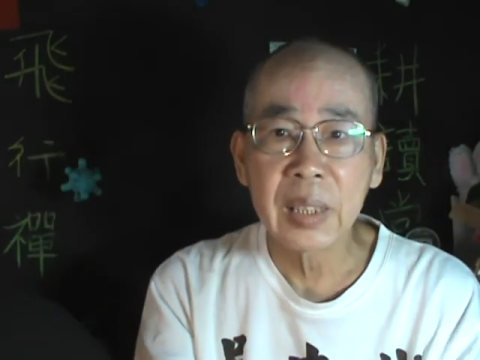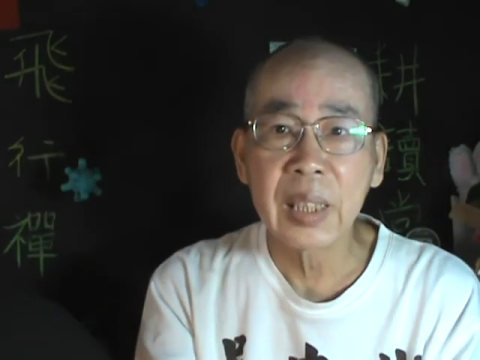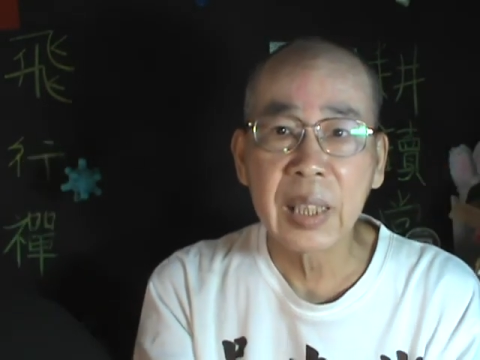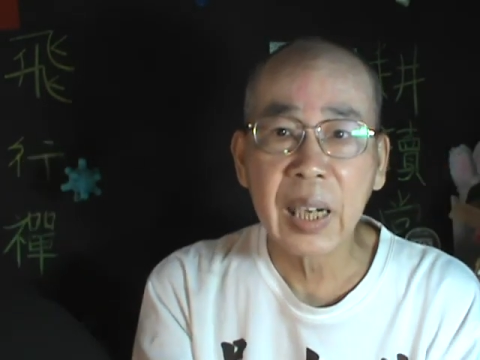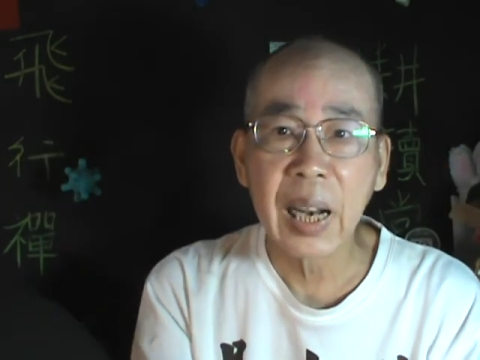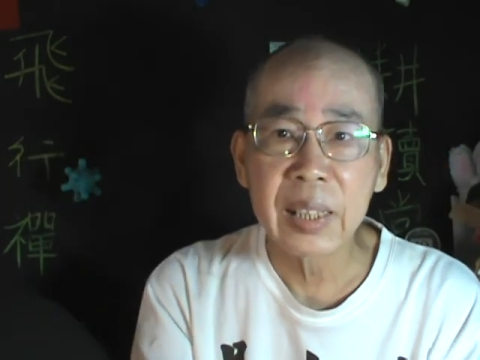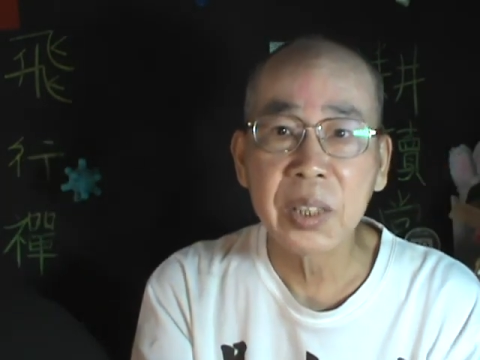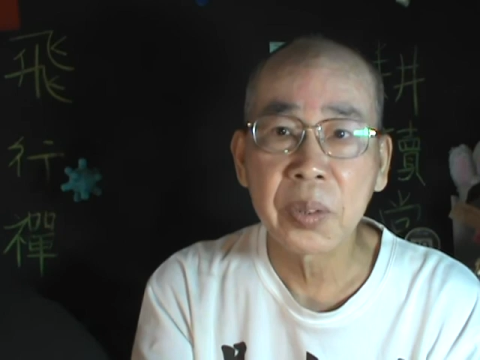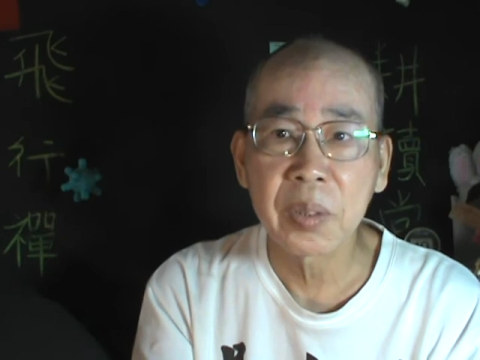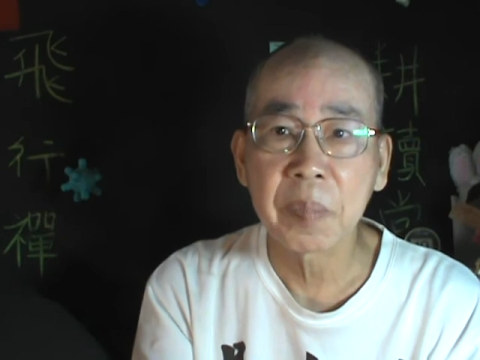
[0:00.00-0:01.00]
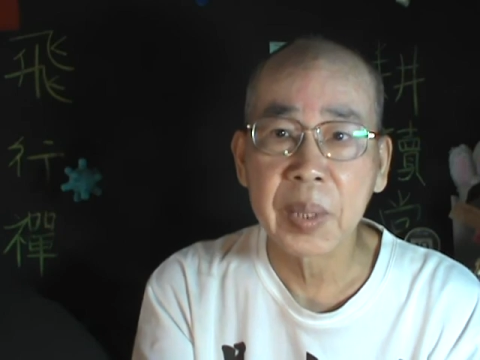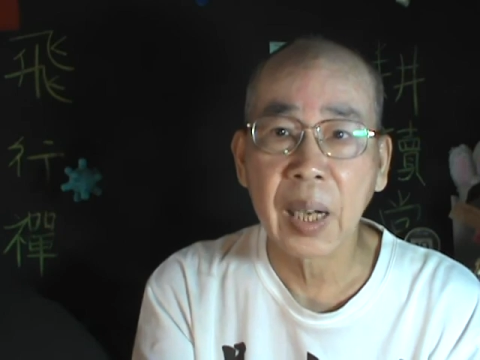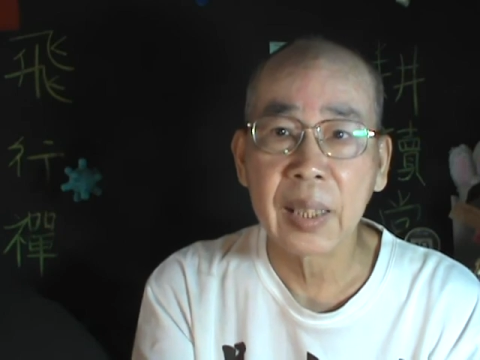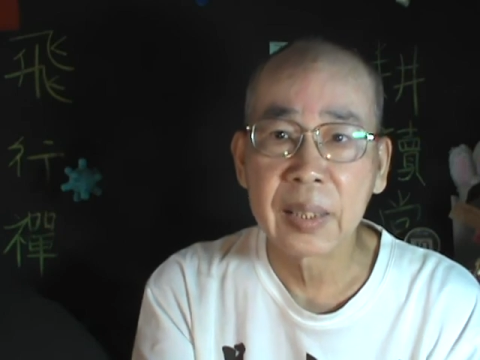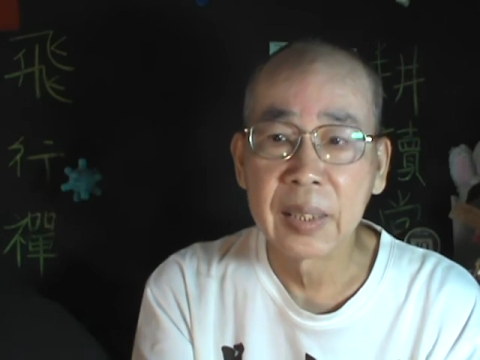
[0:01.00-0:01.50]
跟篮球那么
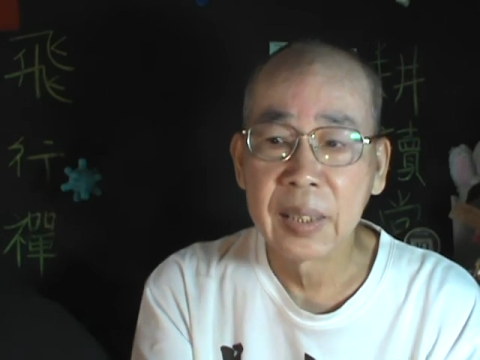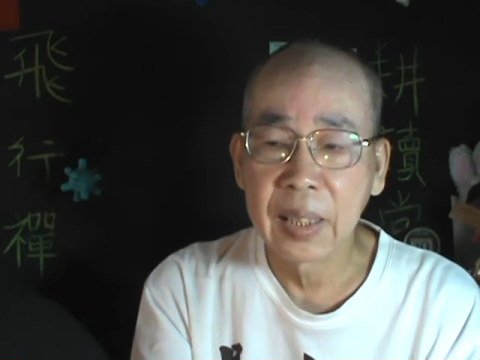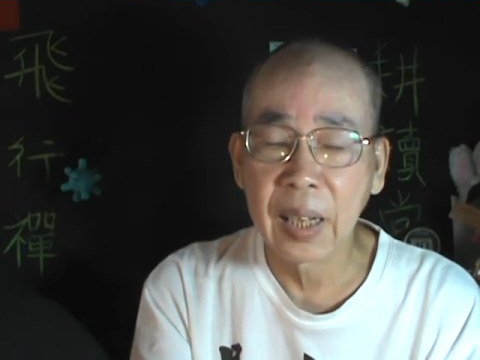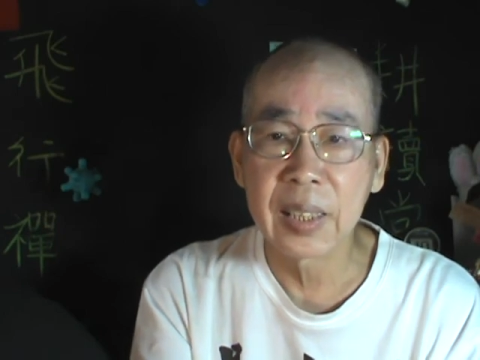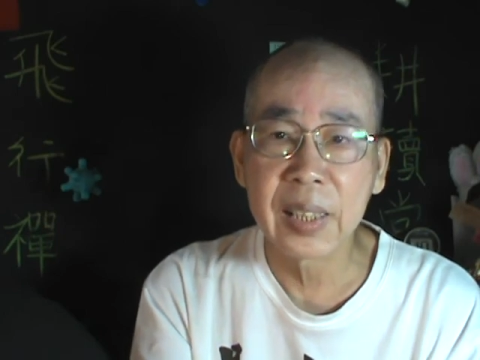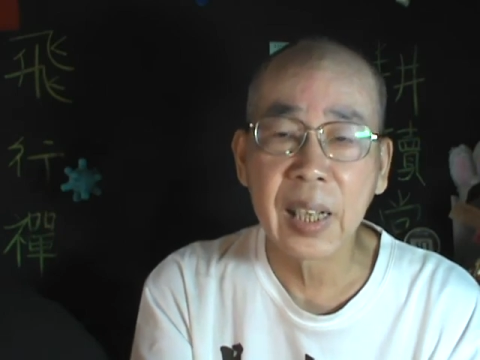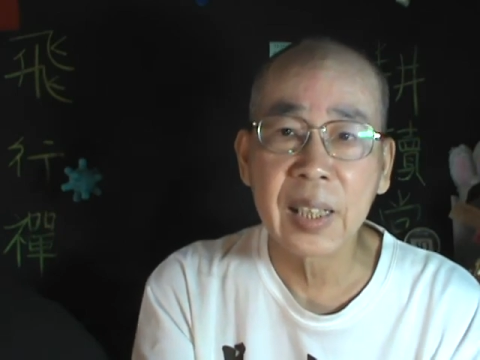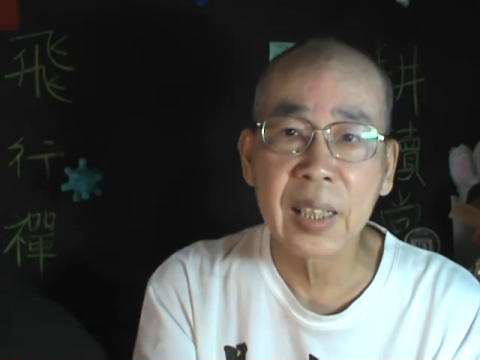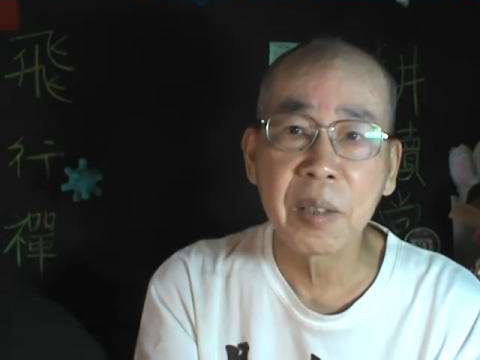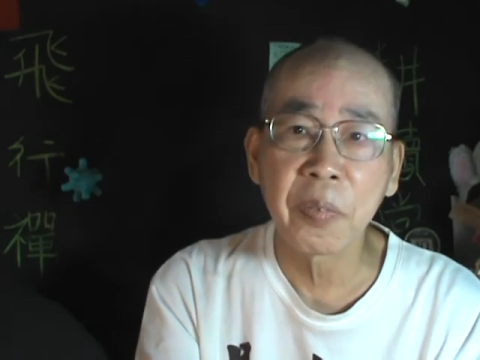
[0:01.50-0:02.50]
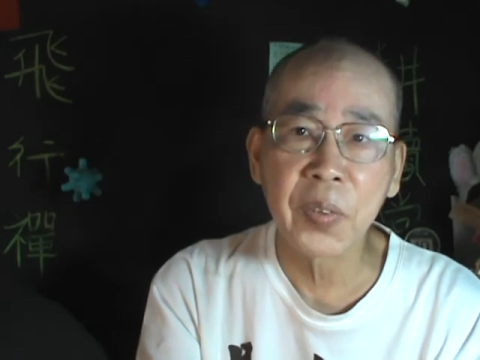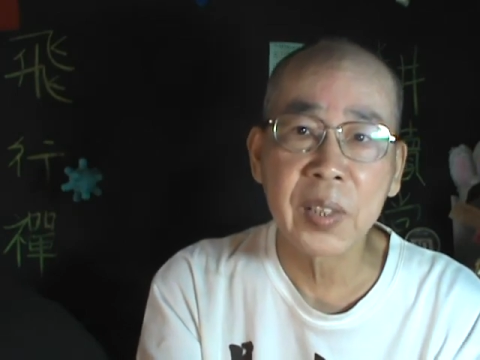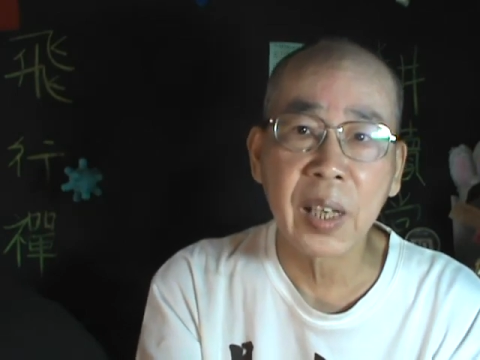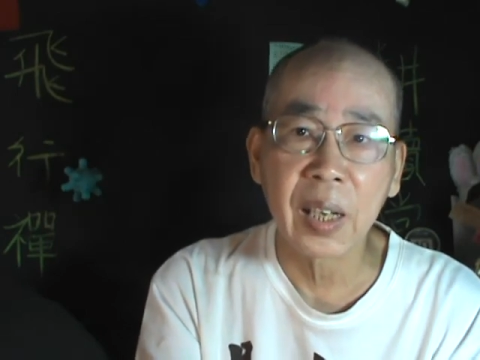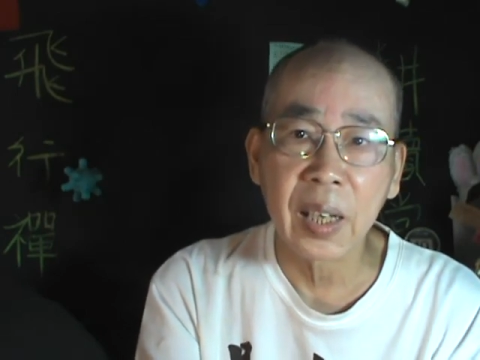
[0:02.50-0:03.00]
大，啊！以上跟各位
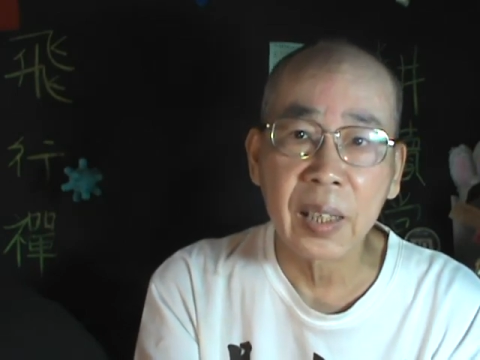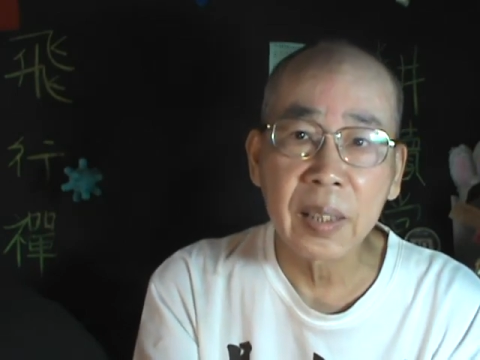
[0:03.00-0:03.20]
分享哈，